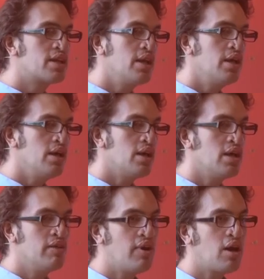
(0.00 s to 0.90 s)
clé
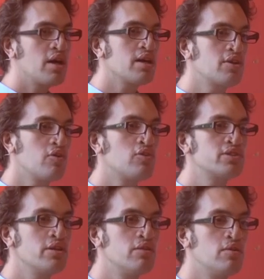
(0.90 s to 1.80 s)
et il va
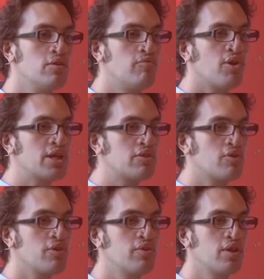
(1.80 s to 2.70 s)
réinterroger le, portail
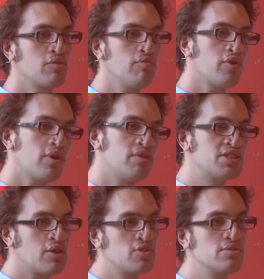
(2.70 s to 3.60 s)
d'authentification pour dire bah,
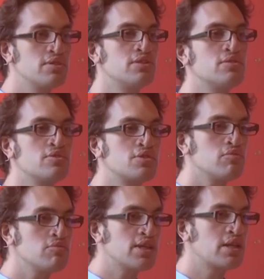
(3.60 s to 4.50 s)
j'ai reçu ce,
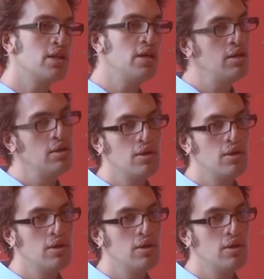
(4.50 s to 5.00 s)
jeton, cette clé,